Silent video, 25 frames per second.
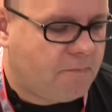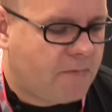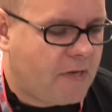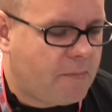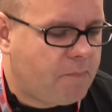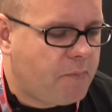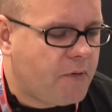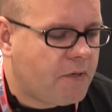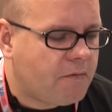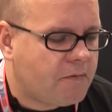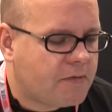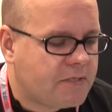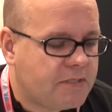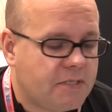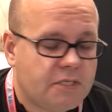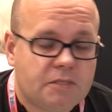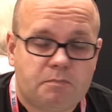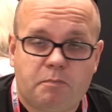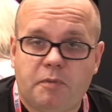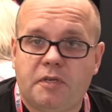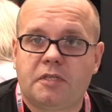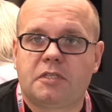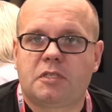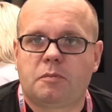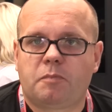Во-первых, здесь
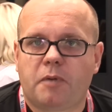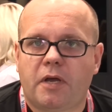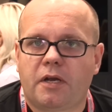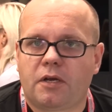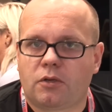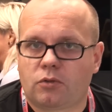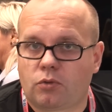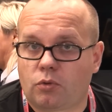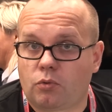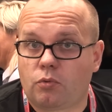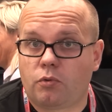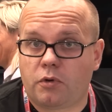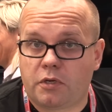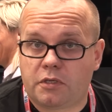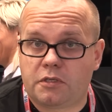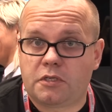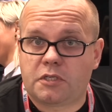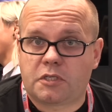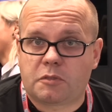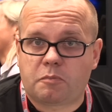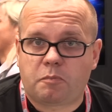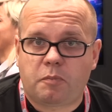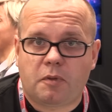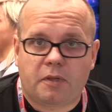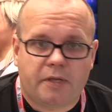принципиально другой
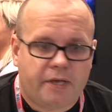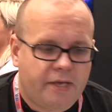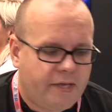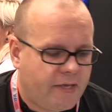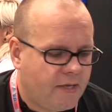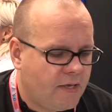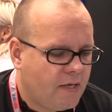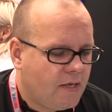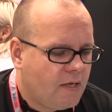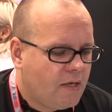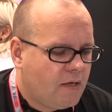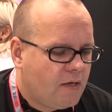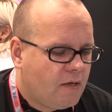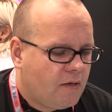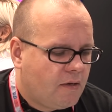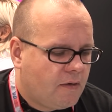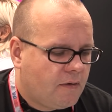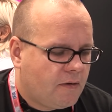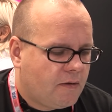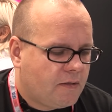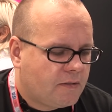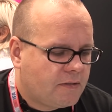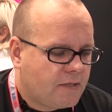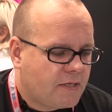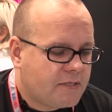дисплей.
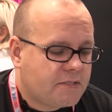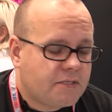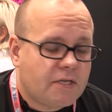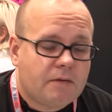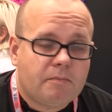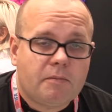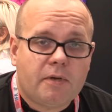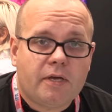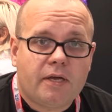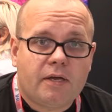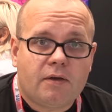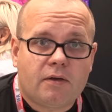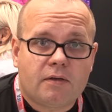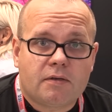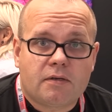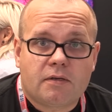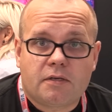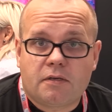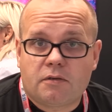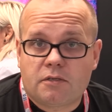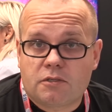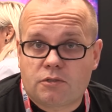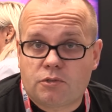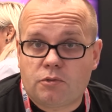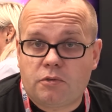А, та самая
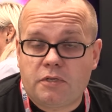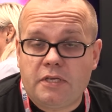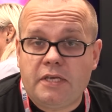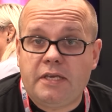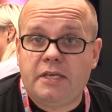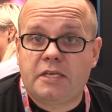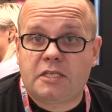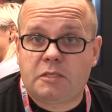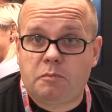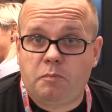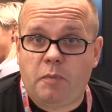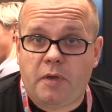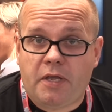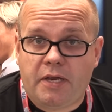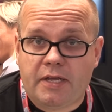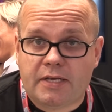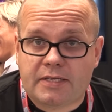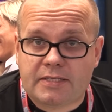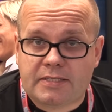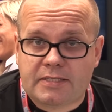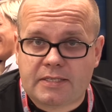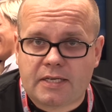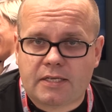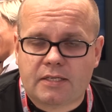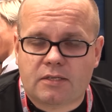Sony
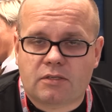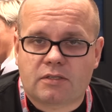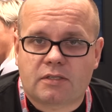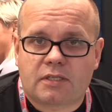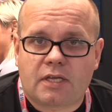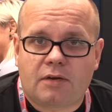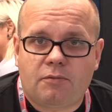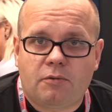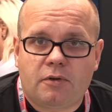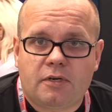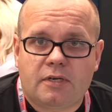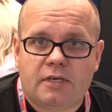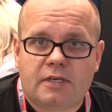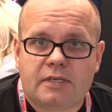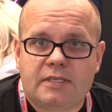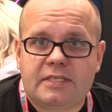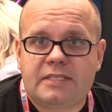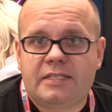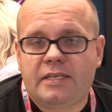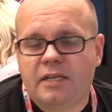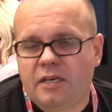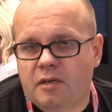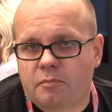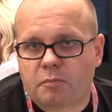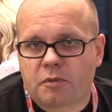Xperia Z довольно
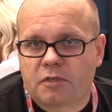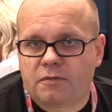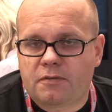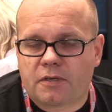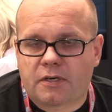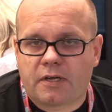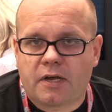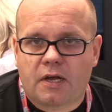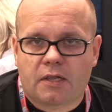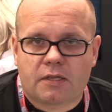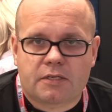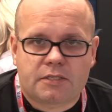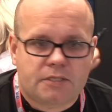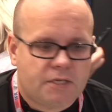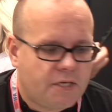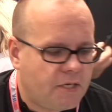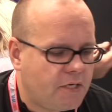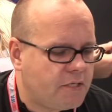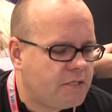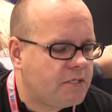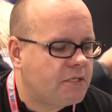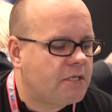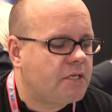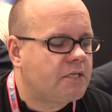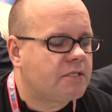сильно подвергалась
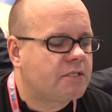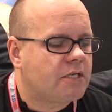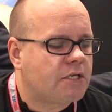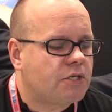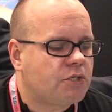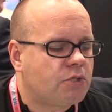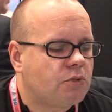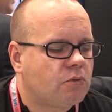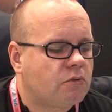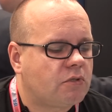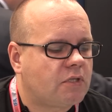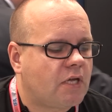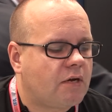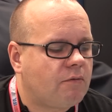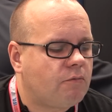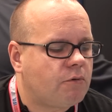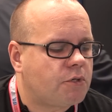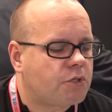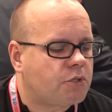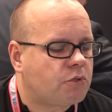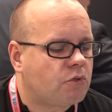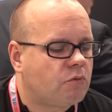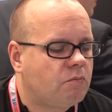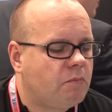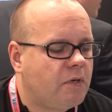критике за счет
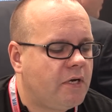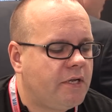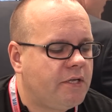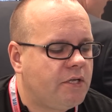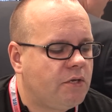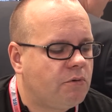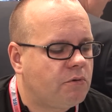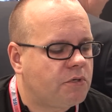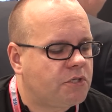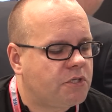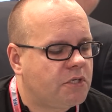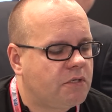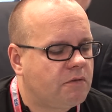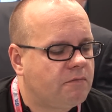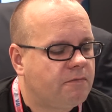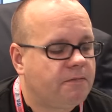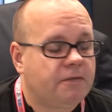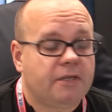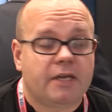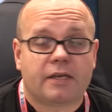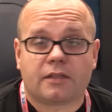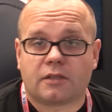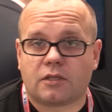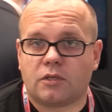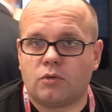того, что были не очень
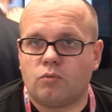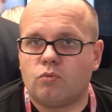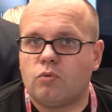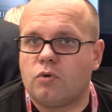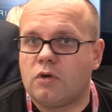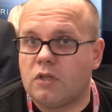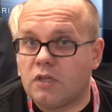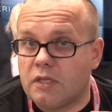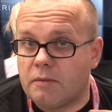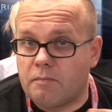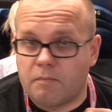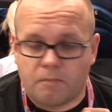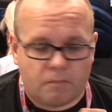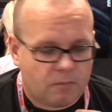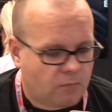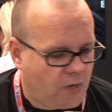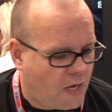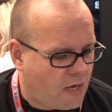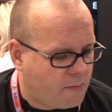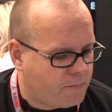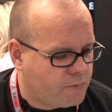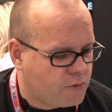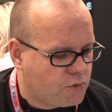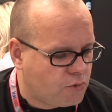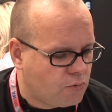внятные углы
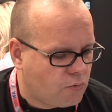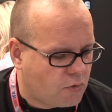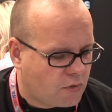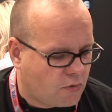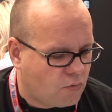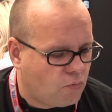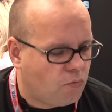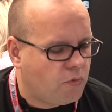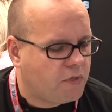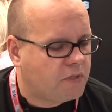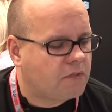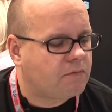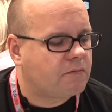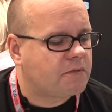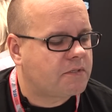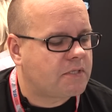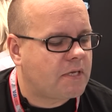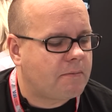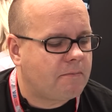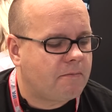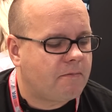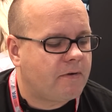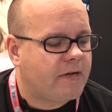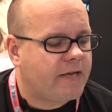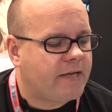обзора у этого
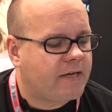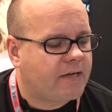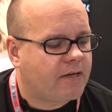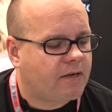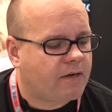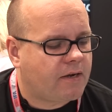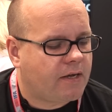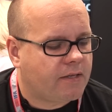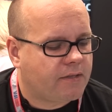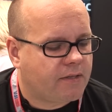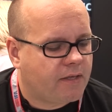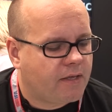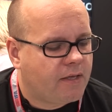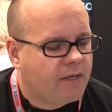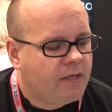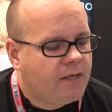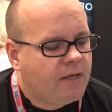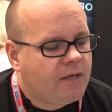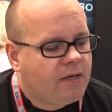самого экрана.